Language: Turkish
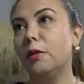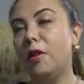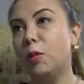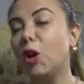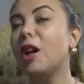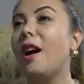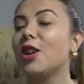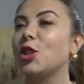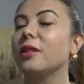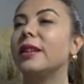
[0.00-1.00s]
ve buna
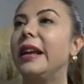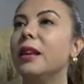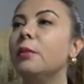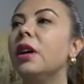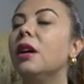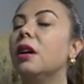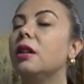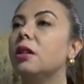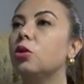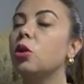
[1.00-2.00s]
karşın diyelim
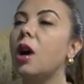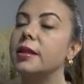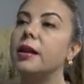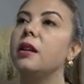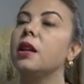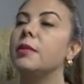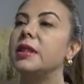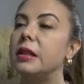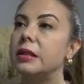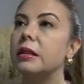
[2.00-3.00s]
e, Türk
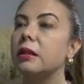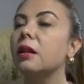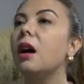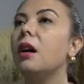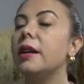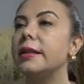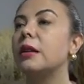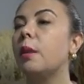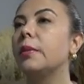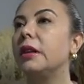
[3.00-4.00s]
askerlerimiz arasında esir
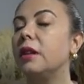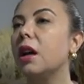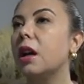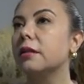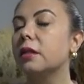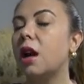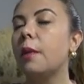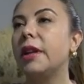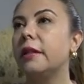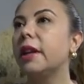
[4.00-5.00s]
kamplarında hayatını
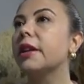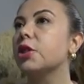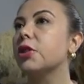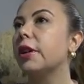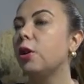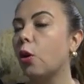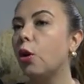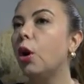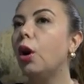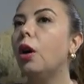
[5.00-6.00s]
kaybeden tek kişi dahi
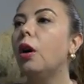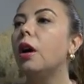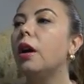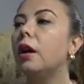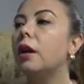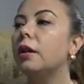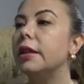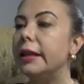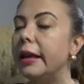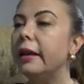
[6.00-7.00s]
yok. Ee,
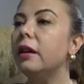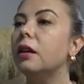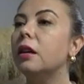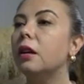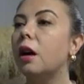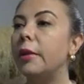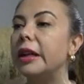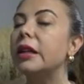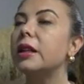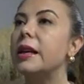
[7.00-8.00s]
yine e,
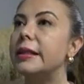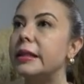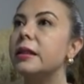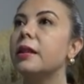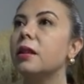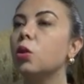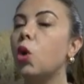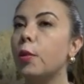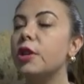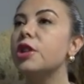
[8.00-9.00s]
Amerikalı esirlerin
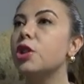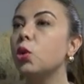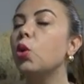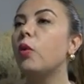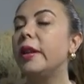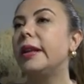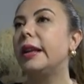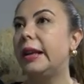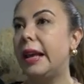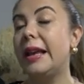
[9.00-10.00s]
Komünist Çin
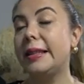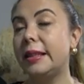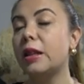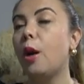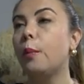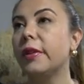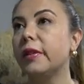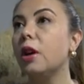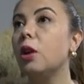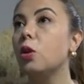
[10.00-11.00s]
kuvvetleriyle esir
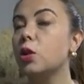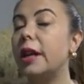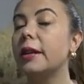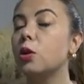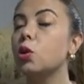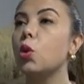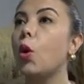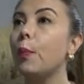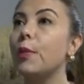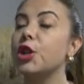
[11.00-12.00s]
kampında özellikle yüzde
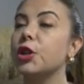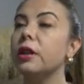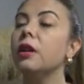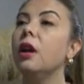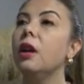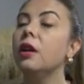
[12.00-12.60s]
%15'inin